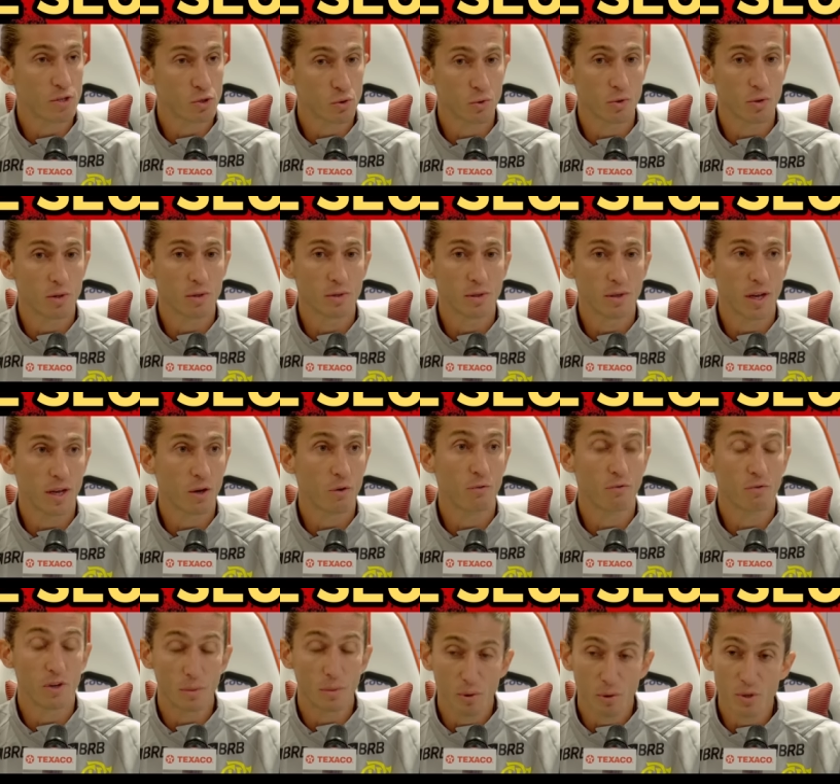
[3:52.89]
pessoa, é
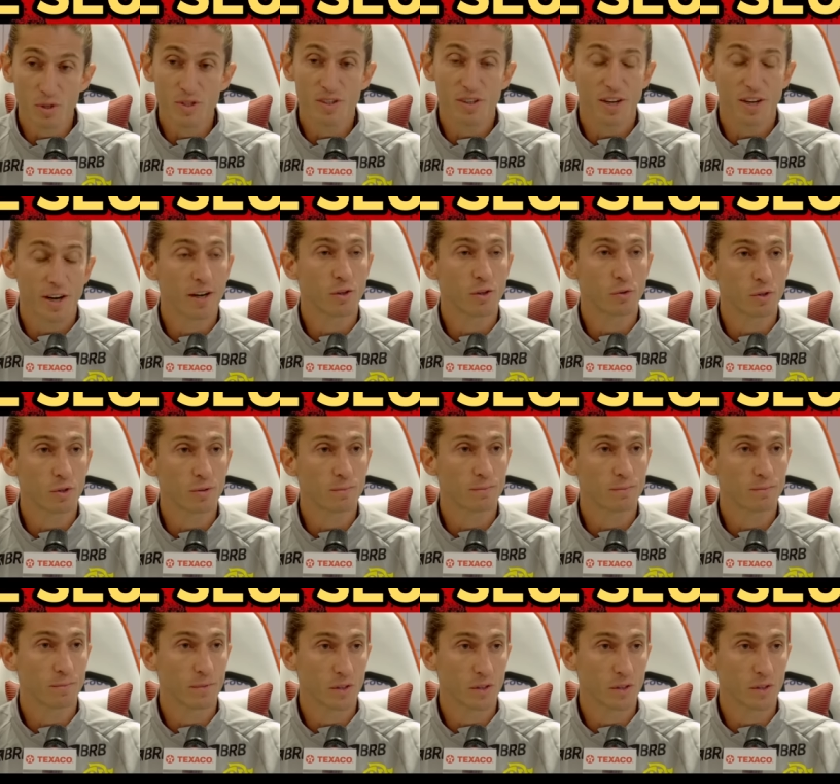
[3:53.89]
com o Felipe Luiz, treinador.